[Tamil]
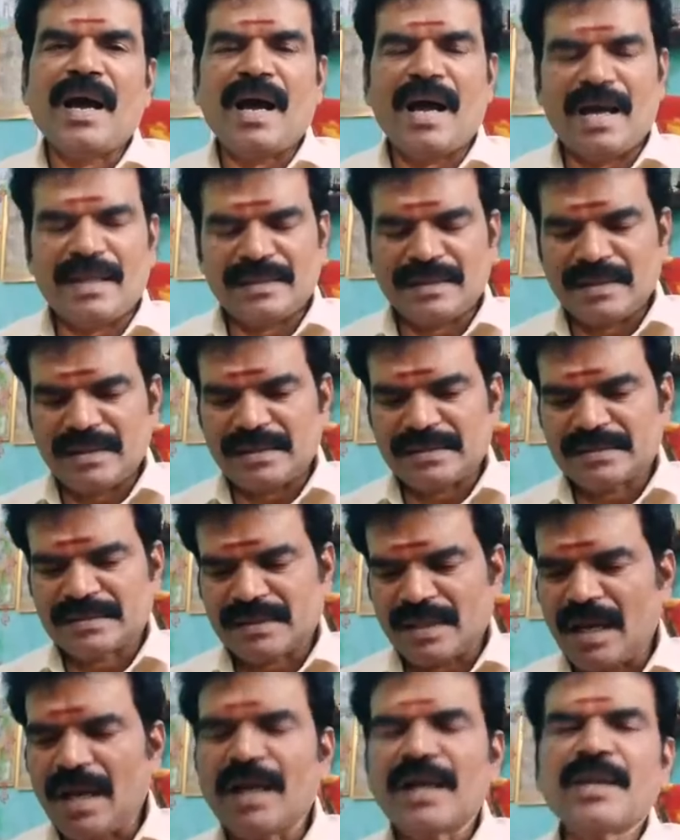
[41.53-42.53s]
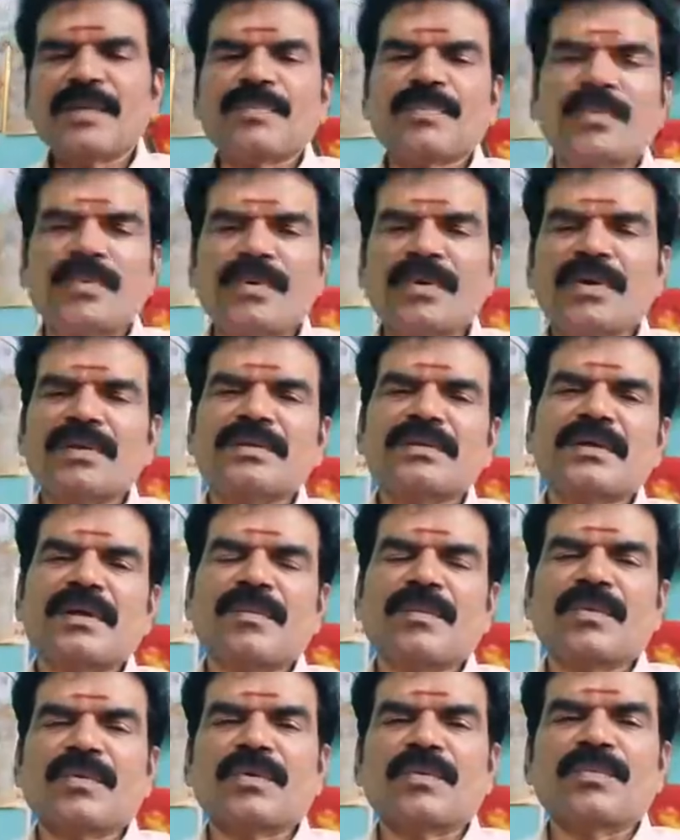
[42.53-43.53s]
அதை தாண்டி போகிறது
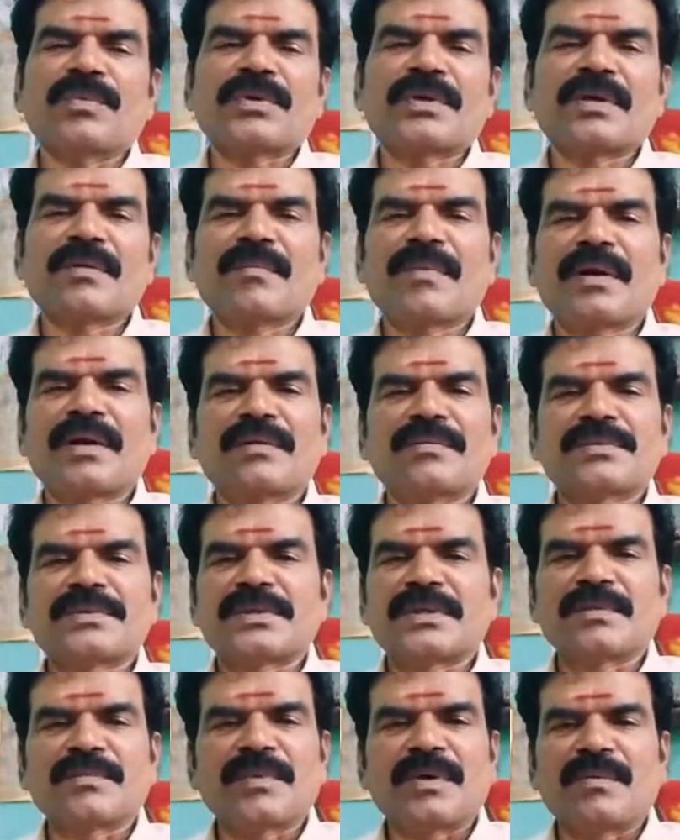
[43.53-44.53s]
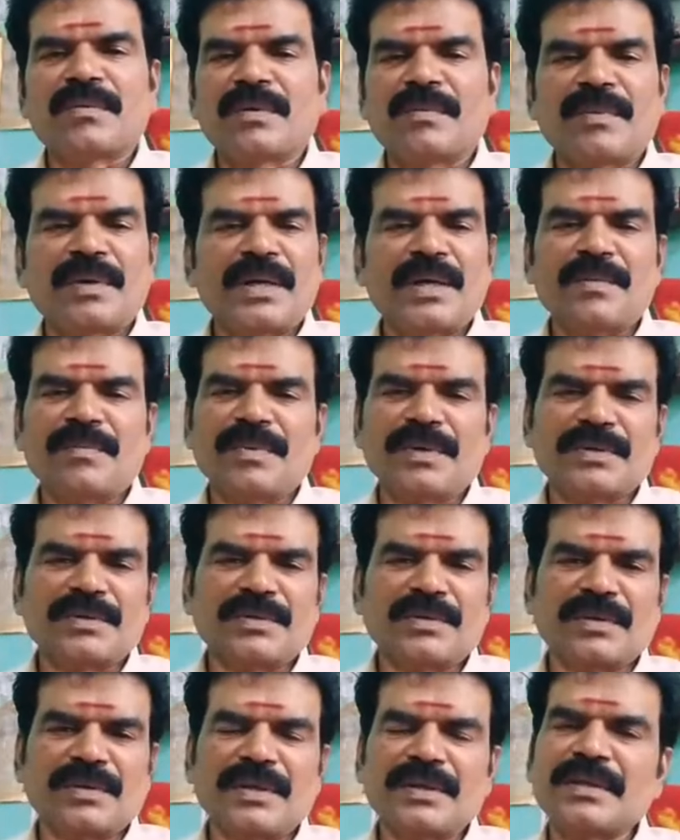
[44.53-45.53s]
நமக்கு ஒரு முக்கியமான விஷயமாகவும் நம்ம லைஃப்பில்
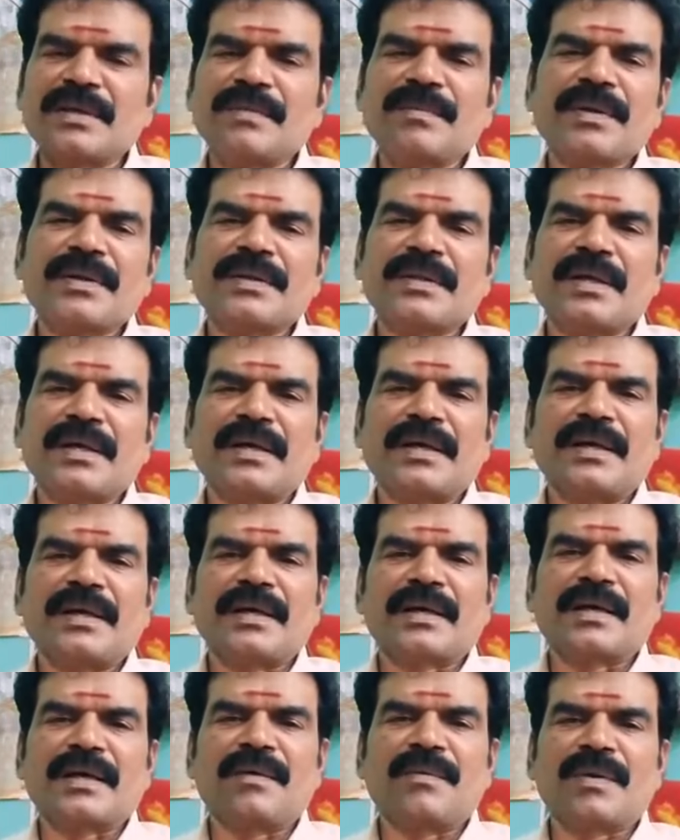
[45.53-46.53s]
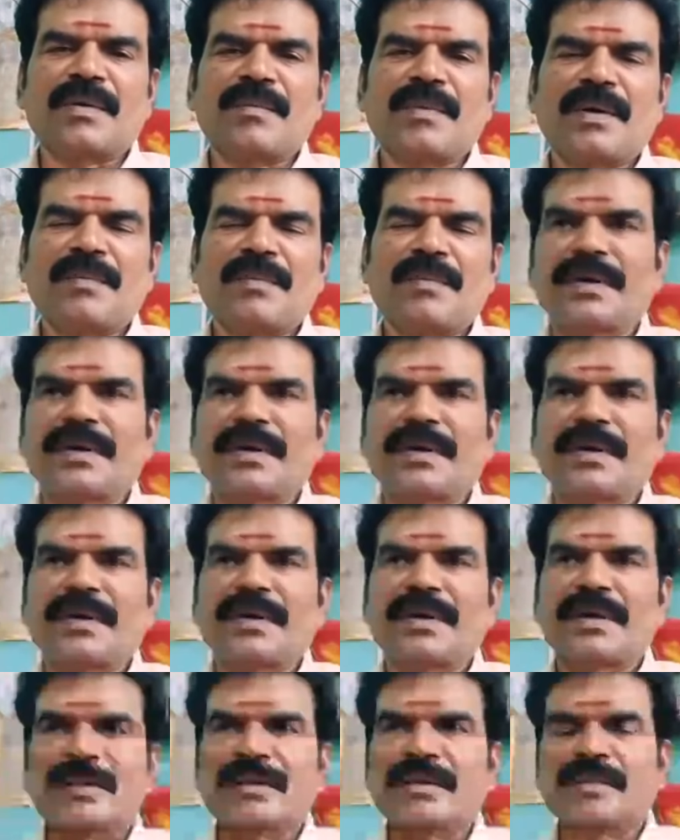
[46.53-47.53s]
இருந்திருக்கும் எத்தனை பேர் இதை கவனமாக
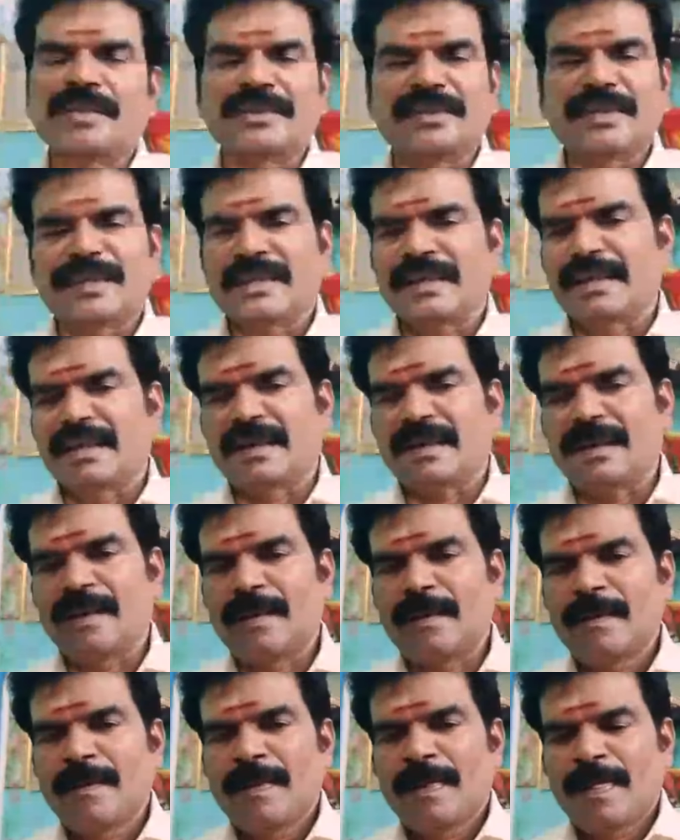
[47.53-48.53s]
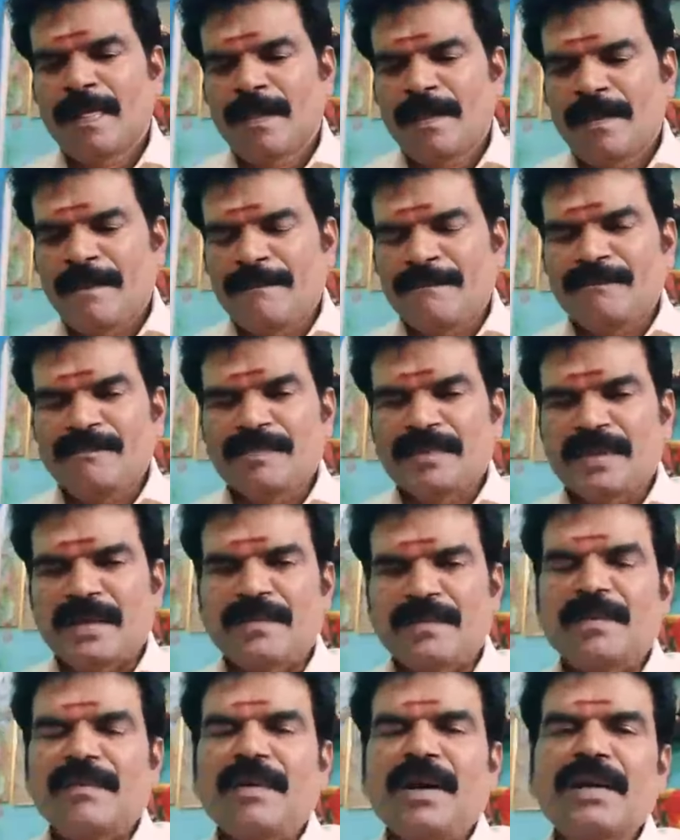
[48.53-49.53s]
அப்படிங்கிறது நமக்கு தெரியல இந்த
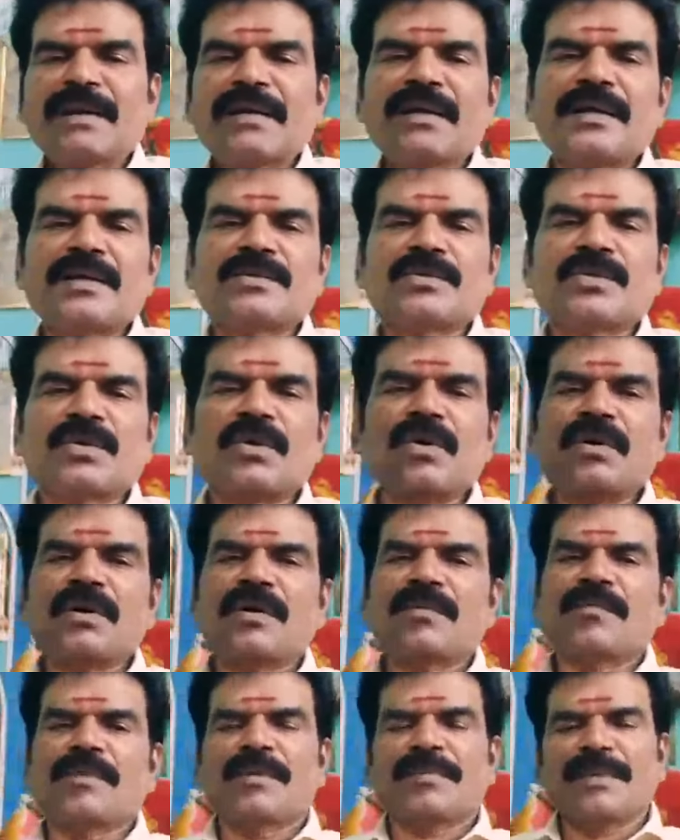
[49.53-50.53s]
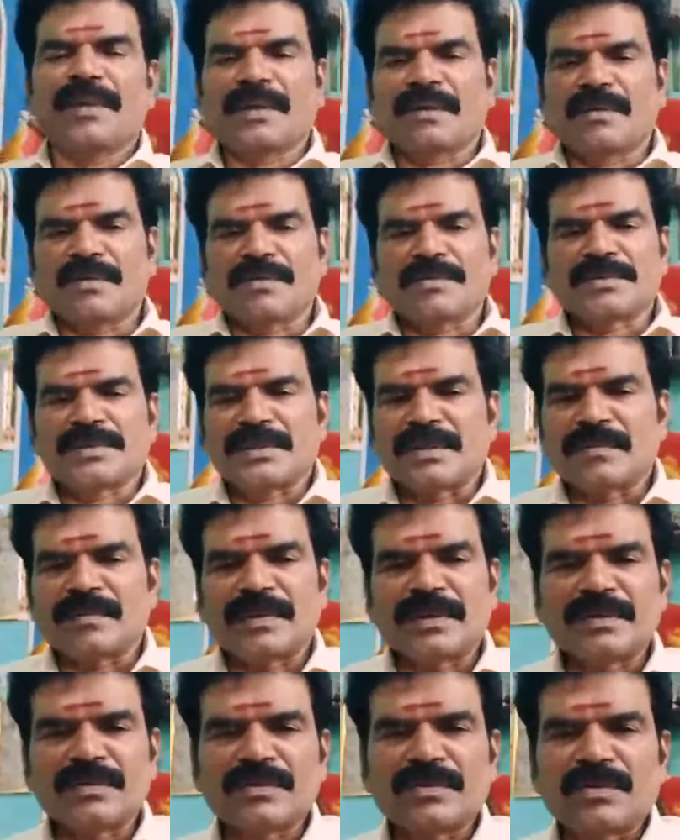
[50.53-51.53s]
நம்ம வாழ்க்கையில் துரோகம் அப்படிங்கிற ஒரு
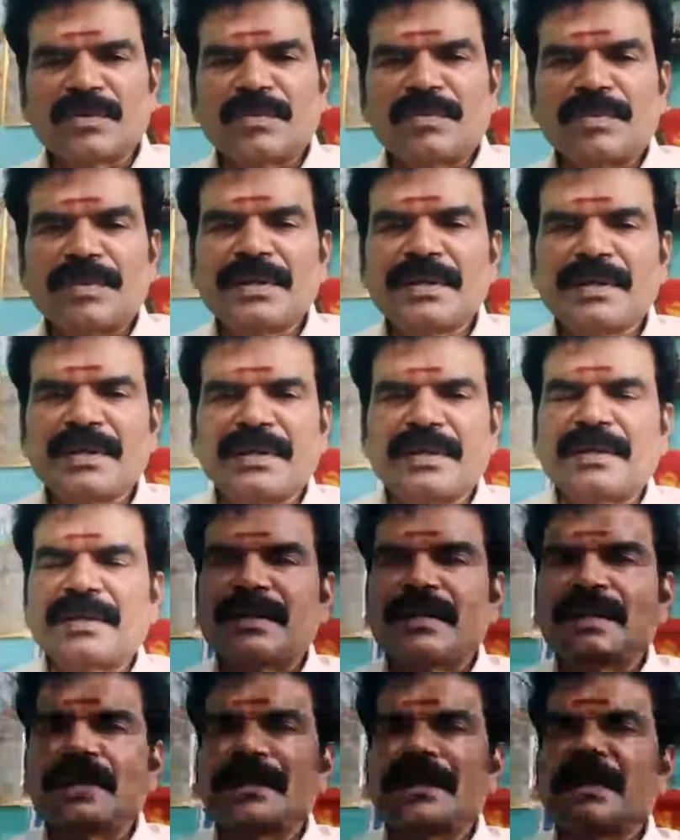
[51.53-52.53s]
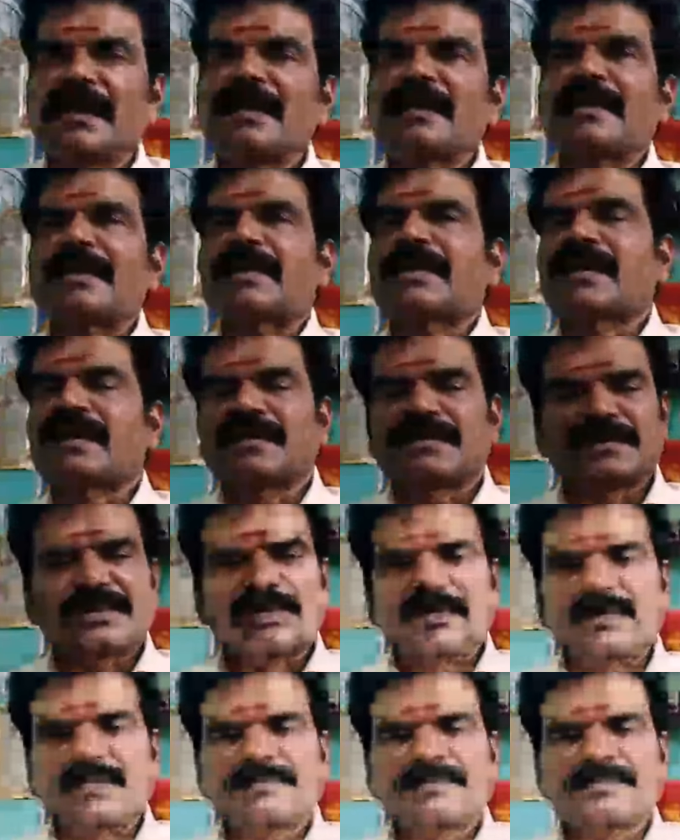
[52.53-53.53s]
விஷயங்கிறது வந்து ஒரு பெரிய ஹைலைட்டான
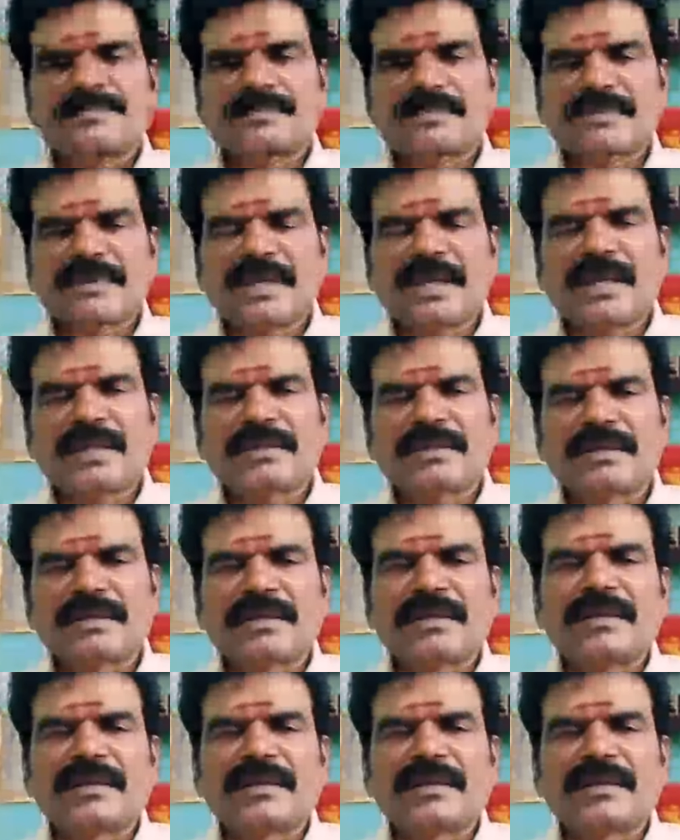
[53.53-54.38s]
விஷயம் அந்த